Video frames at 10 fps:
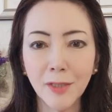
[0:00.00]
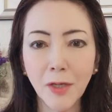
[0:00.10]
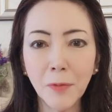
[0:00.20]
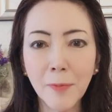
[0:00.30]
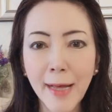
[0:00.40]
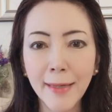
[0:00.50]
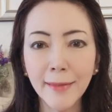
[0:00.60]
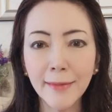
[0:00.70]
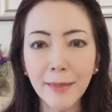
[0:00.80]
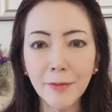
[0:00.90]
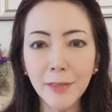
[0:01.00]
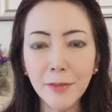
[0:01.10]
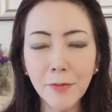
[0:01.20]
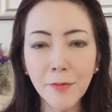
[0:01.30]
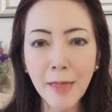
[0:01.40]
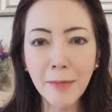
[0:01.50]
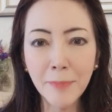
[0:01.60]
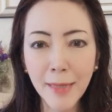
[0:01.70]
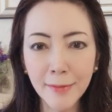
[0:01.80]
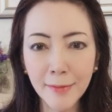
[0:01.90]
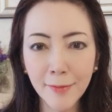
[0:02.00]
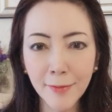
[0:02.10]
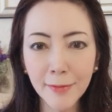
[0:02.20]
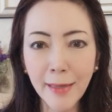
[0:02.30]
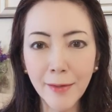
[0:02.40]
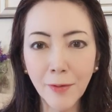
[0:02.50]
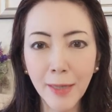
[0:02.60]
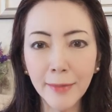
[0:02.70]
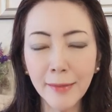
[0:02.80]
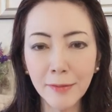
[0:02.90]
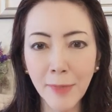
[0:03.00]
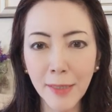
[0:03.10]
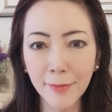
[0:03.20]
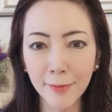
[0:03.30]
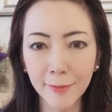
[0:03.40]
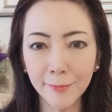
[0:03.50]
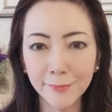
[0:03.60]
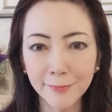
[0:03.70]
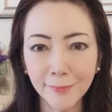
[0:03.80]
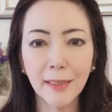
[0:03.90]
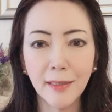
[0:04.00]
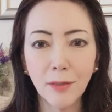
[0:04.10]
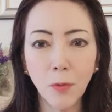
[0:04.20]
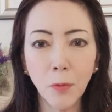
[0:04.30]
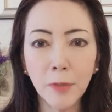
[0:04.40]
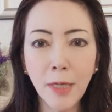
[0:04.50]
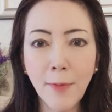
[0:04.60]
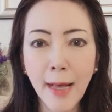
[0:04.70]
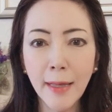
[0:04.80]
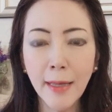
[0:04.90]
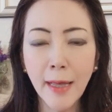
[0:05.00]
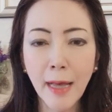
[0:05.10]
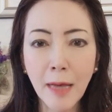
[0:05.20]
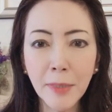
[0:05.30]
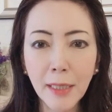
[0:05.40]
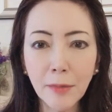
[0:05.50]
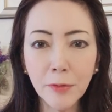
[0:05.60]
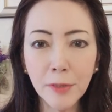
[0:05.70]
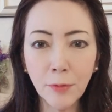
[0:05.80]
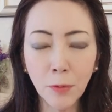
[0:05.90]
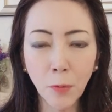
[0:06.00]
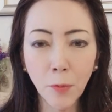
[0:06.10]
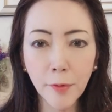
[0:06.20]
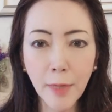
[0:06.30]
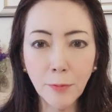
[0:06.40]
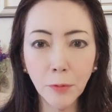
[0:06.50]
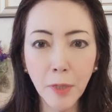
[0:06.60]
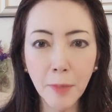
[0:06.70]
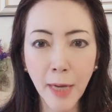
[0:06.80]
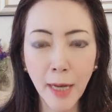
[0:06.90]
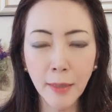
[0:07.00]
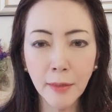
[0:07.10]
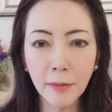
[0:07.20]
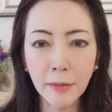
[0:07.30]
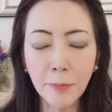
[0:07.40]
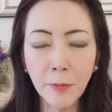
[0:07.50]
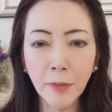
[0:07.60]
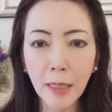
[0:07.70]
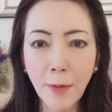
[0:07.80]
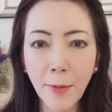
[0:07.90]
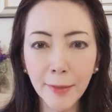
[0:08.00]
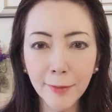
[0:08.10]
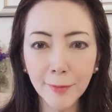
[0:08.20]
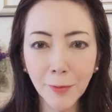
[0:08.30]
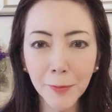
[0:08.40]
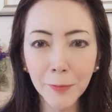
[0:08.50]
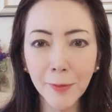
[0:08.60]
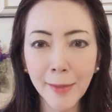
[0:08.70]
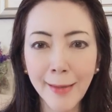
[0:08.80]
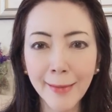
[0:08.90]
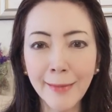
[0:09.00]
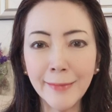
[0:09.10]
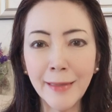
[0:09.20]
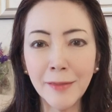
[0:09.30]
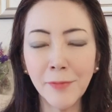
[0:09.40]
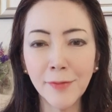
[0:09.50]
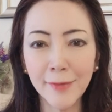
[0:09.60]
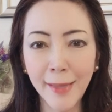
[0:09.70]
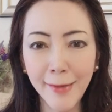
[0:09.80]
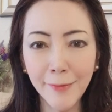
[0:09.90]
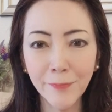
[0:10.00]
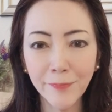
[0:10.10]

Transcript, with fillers: 今日は123ページについてお話ししますここでは阿弥陀くじの横線を取れば自分が変わるということが書いてありますね